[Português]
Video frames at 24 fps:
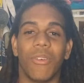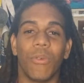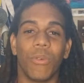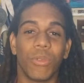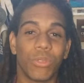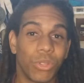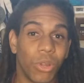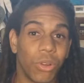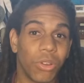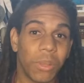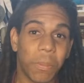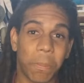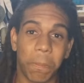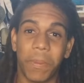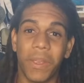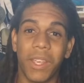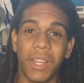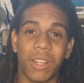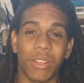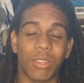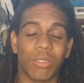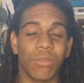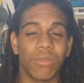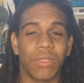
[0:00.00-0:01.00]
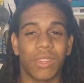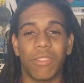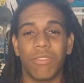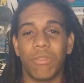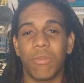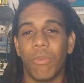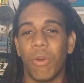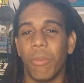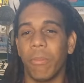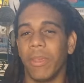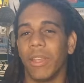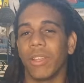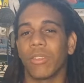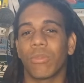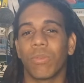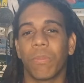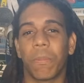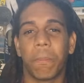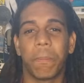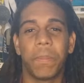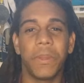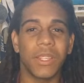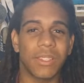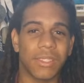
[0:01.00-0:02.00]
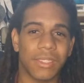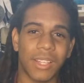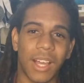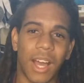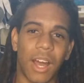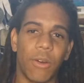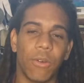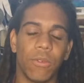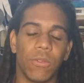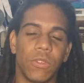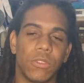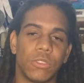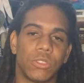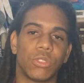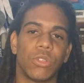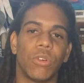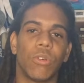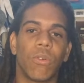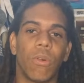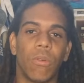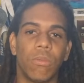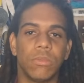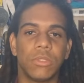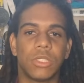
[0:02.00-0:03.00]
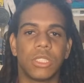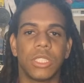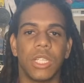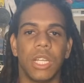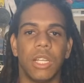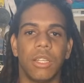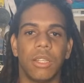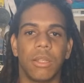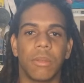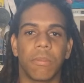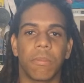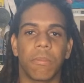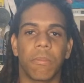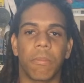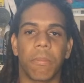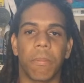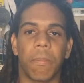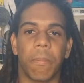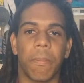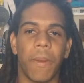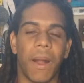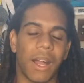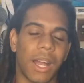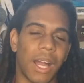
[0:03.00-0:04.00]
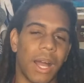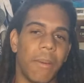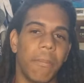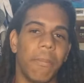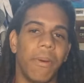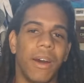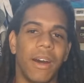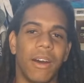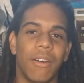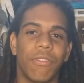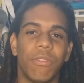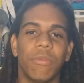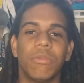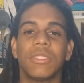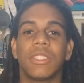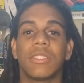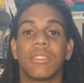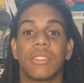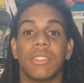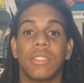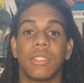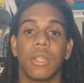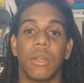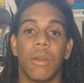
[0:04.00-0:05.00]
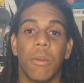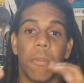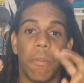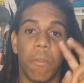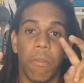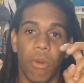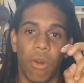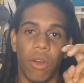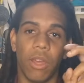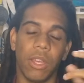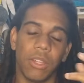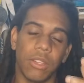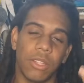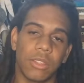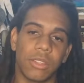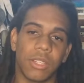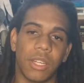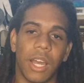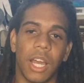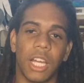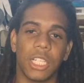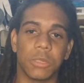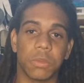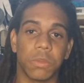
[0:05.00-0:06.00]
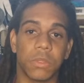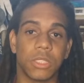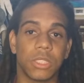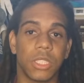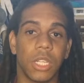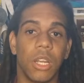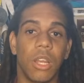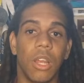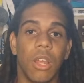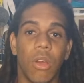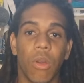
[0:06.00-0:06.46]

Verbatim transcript: O Doug Peterson teve um momento bizarro no jogo, onde ele acaba, vamos dizer assim, morrendo, entre aspas,